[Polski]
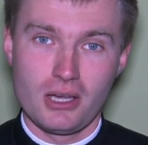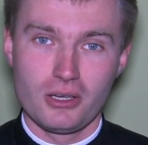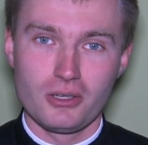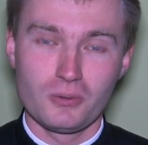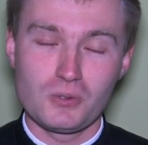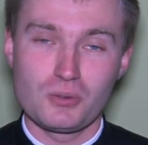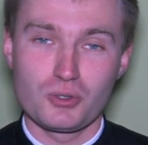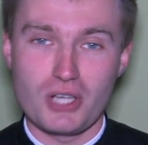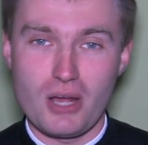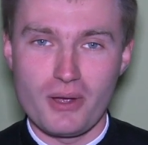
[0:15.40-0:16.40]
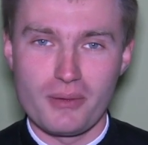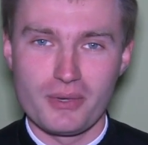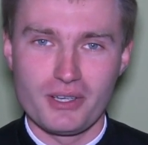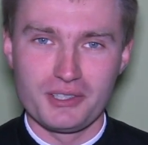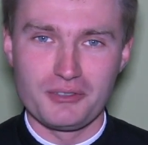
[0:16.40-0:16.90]
e, usłyszałem e,
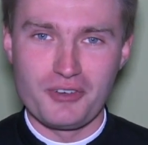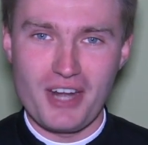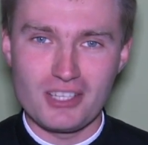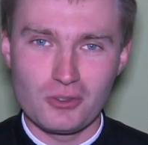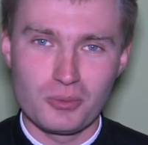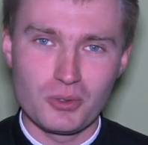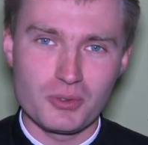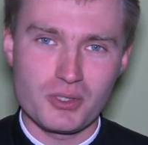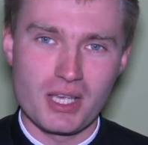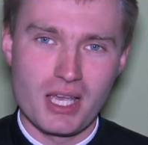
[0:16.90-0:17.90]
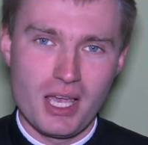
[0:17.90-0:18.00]
w Radiu Plus.